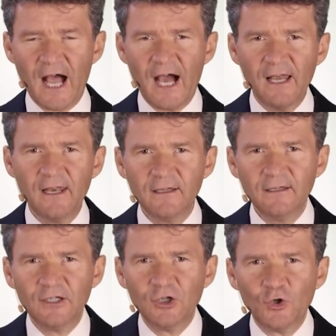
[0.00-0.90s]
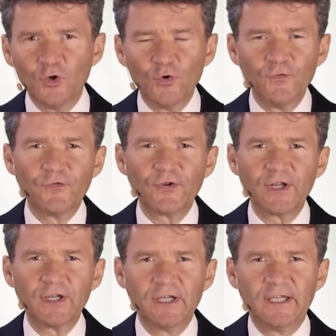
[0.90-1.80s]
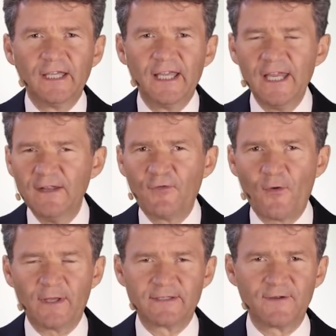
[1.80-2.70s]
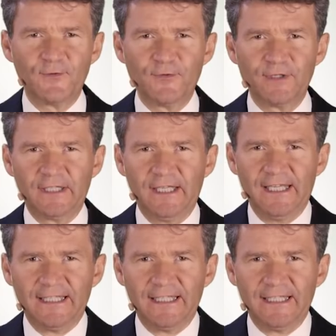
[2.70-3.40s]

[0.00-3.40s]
Alle unsere Informationen